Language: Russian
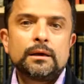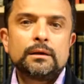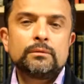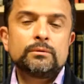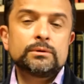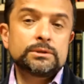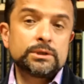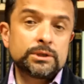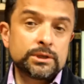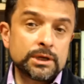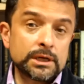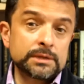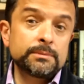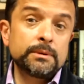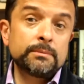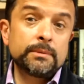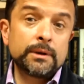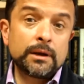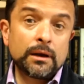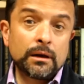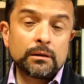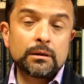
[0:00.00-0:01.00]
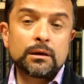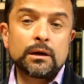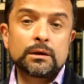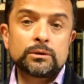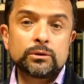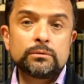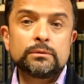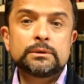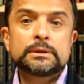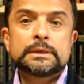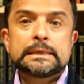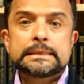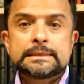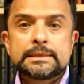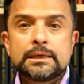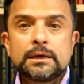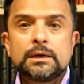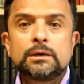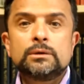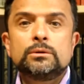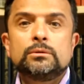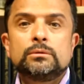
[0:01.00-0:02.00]
И вот сейчас мемориал готовит к
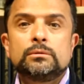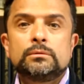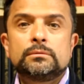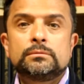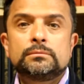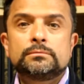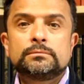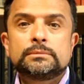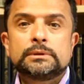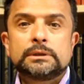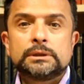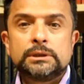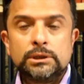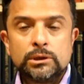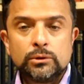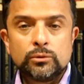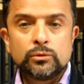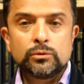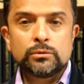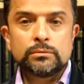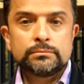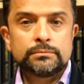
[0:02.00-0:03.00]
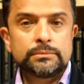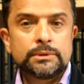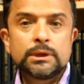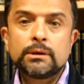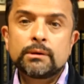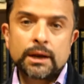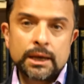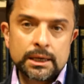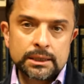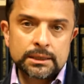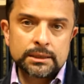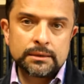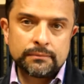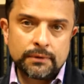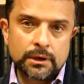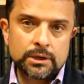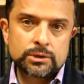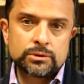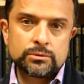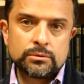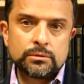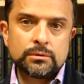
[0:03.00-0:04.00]
изданию книгу, невероятно
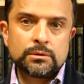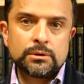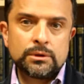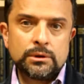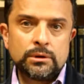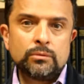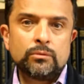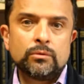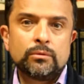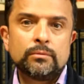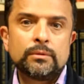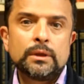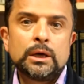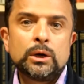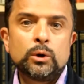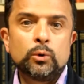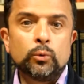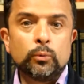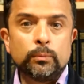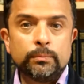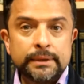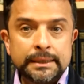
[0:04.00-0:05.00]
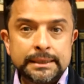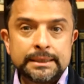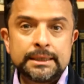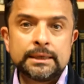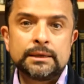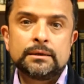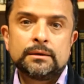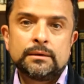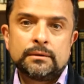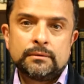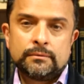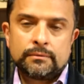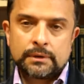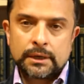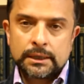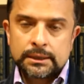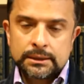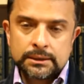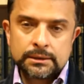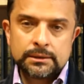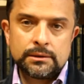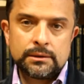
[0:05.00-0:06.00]
важную книгу «Убиты
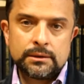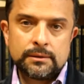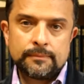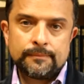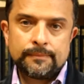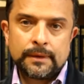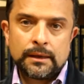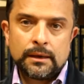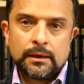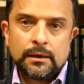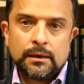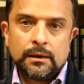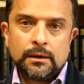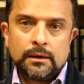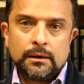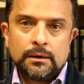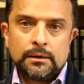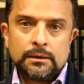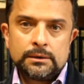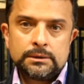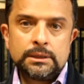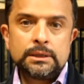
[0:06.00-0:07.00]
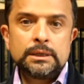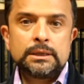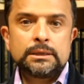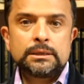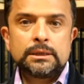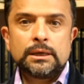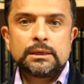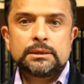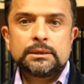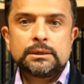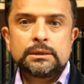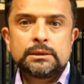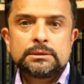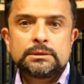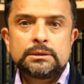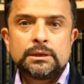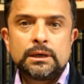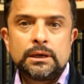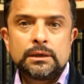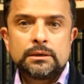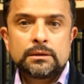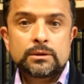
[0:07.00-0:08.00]
Катынь». Денег на это
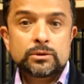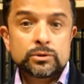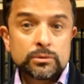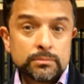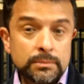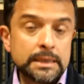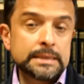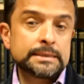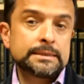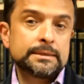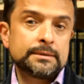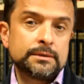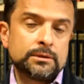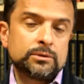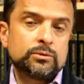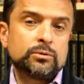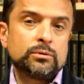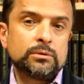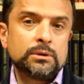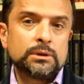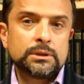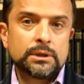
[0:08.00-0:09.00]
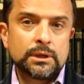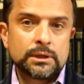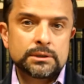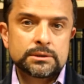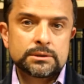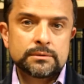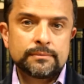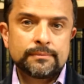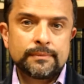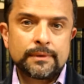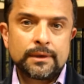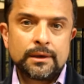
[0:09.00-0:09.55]
издание, разумеется, никто не даст.